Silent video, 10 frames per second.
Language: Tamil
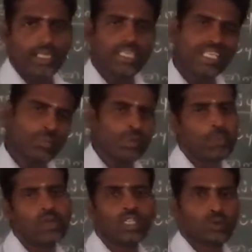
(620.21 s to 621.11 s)
இரும்பு
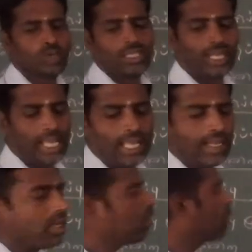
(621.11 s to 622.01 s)
போன்ற துகள்களை
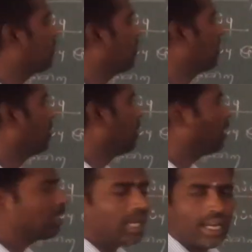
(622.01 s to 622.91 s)
இழுக்கும்
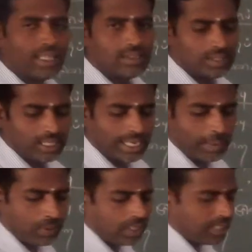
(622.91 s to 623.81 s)
அதுதான் அது வந்து என்ன பண்ணும்